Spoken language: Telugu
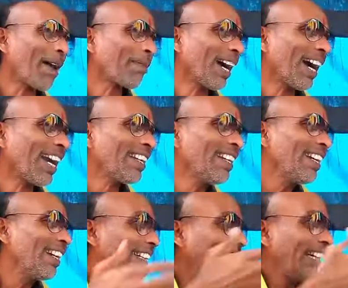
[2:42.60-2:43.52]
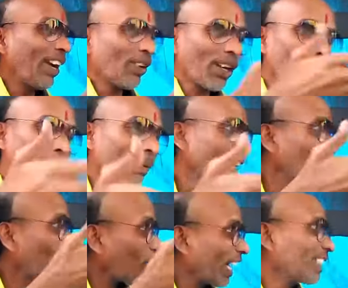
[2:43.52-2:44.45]
బాబాయ్ ఈడెవరో
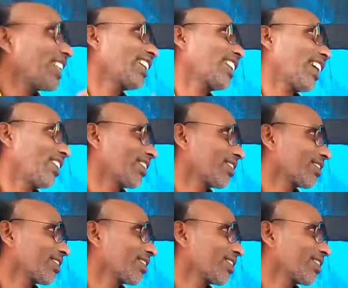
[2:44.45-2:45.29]
మిమ్మల్ని గొర్రెం చేశాడు